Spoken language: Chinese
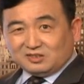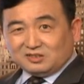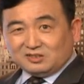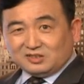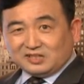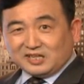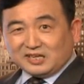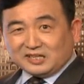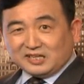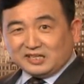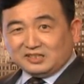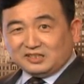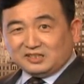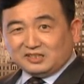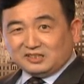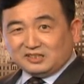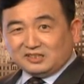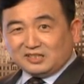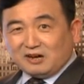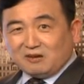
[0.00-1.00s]
钱给你，
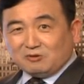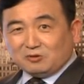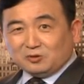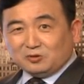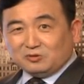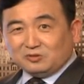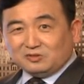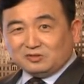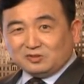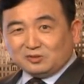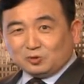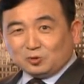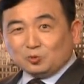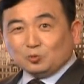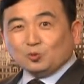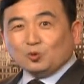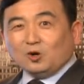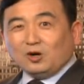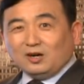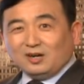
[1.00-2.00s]
你让我通
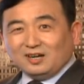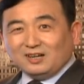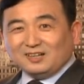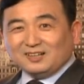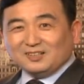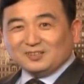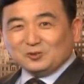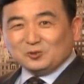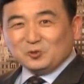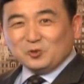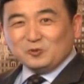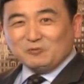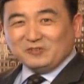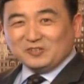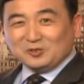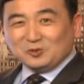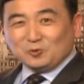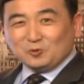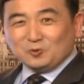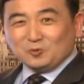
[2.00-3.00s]
过论文
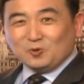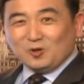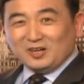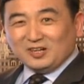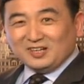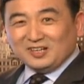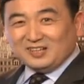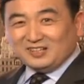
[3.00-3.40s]
通过，